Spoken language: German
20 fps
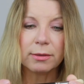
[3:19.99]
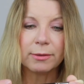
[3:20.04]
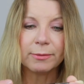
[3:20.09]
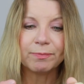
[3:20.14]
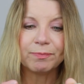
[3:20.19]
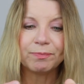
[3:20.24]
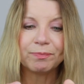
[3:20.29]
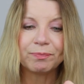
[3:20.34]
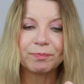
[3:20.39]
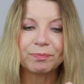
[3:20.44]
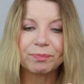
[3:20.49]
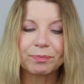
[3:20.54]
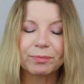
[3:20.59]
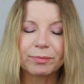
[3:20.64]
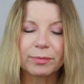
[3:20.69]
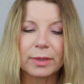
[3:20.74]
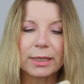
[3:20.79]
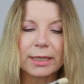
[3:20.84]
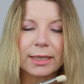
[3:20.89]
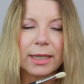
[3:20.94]
Ähm,
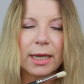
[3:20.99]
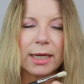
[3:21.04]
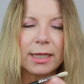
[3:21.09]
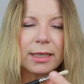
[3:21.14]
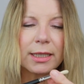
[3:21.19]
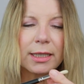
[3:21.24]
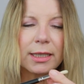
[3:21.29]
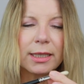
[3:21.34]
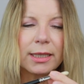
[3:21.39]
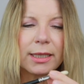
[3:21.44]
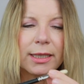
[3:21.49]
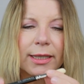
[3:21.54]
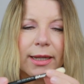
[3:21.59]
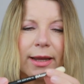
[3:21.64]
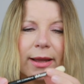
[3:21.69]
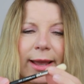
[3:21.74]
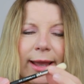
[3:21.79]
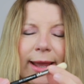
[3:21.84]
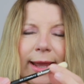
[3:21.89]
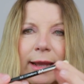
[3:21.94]
das heißt, es ist
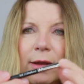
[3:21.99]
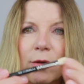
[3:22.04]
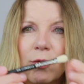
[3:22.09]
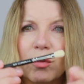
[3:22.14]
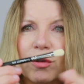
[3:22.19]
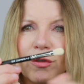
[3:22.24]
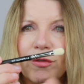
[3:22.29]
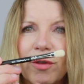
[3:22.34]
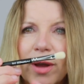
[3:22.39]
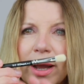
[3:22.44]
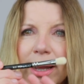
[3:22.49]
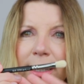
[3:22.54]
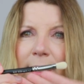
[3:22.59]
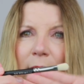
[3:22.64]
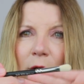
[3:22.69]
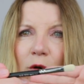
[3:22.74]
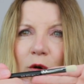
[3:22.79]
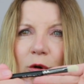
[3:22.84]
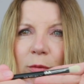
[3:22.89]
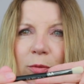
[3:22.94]
sehr eng und fein
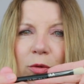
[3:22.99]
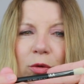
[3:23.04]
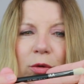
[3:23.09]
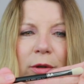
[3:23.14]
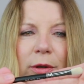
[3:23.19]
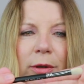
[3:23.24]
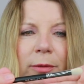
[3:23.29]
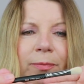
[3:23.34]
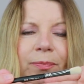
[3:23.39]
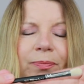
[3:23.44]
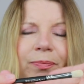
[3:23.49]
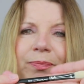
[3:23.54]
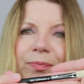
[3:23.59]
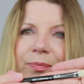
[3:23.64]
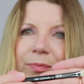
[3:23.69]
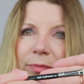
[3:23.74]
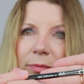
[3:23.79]
auch gebunden.